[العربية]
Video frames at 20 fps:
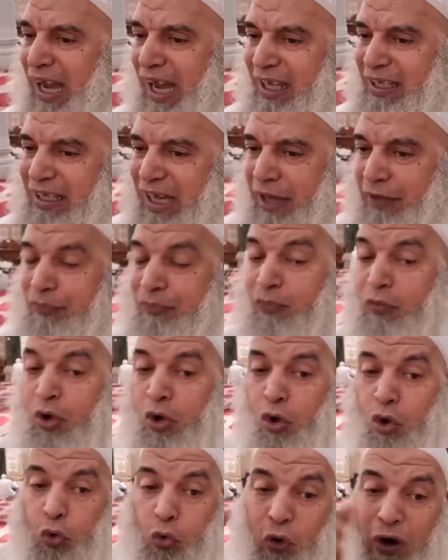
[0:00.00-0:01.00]
الأحداث
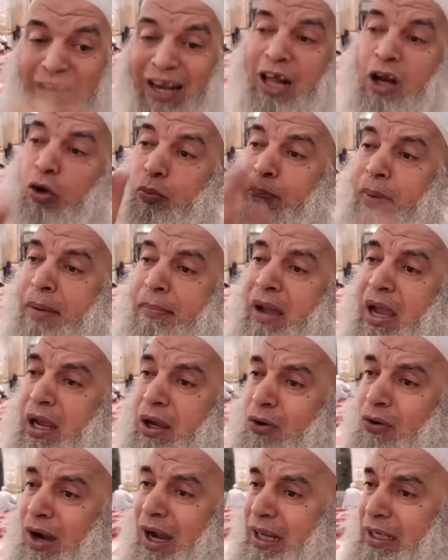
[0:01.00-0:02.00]
ولربما
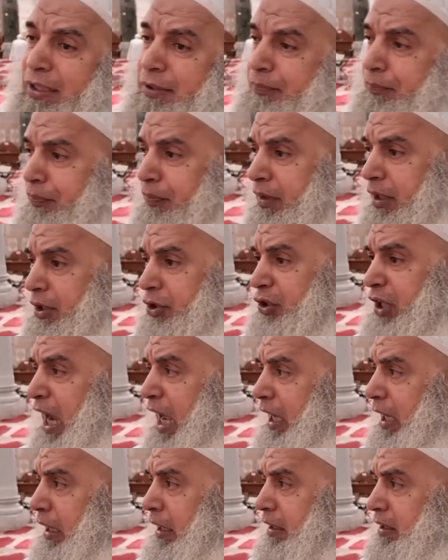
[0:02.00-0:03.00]
إخواني
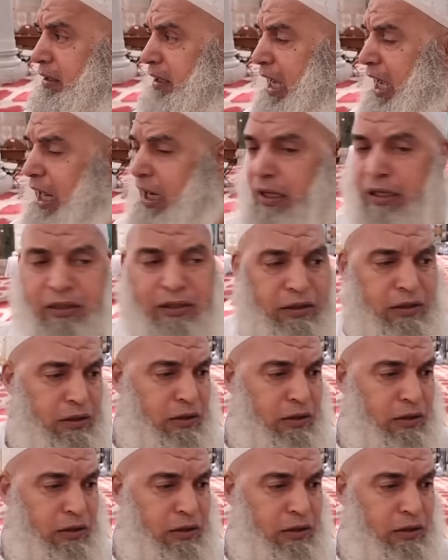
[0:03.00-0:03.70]
جاني إنسان